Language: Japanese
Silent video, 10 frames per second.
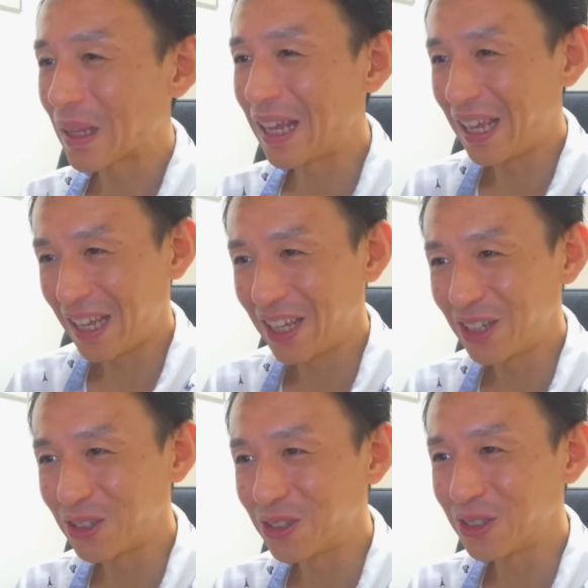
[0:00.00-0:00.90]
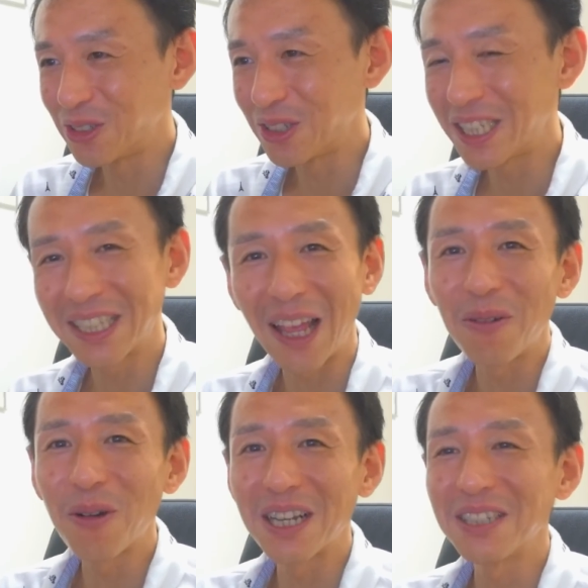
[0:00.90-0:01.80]
えー、いう失態
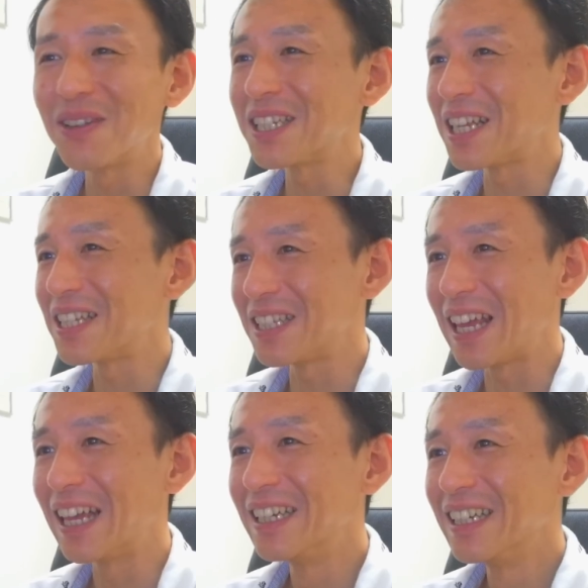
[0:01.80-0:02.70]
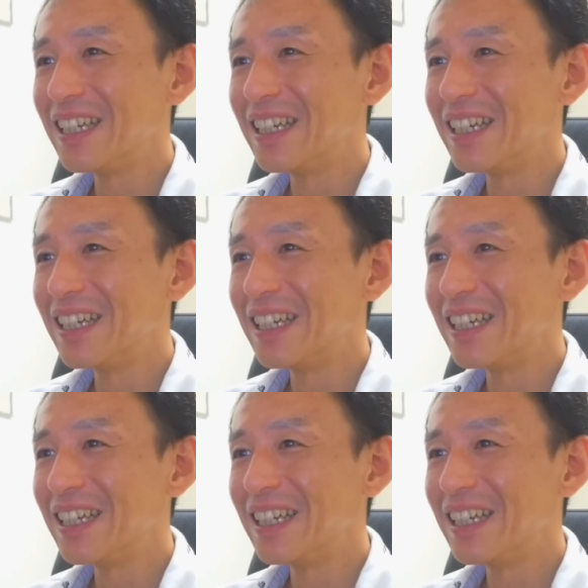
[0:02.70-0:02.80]
を犯しましてですね、